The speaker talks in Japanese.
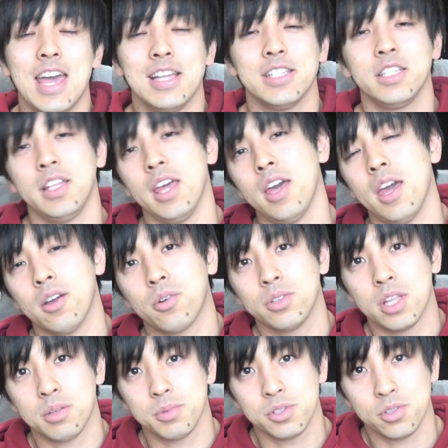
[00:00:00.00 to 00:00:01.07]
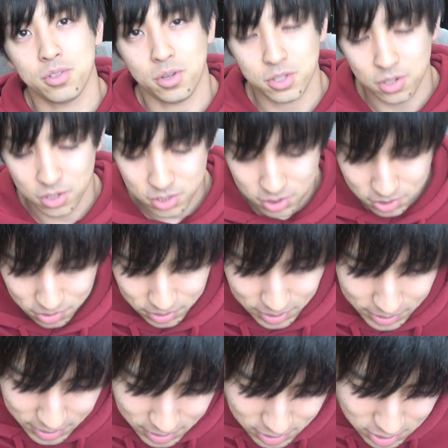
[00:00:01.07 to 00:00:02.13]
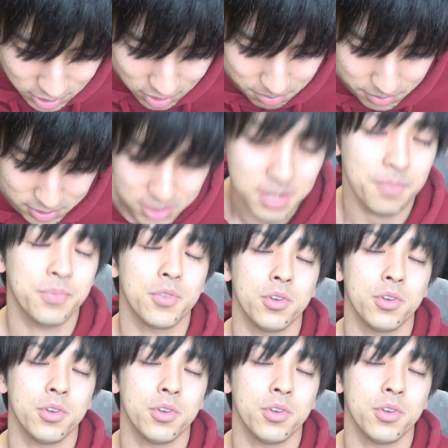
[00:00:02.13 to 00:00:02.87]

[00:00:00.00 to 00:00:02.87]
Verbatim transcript: ぜひね、今年度もどうぞよろしくお願いします。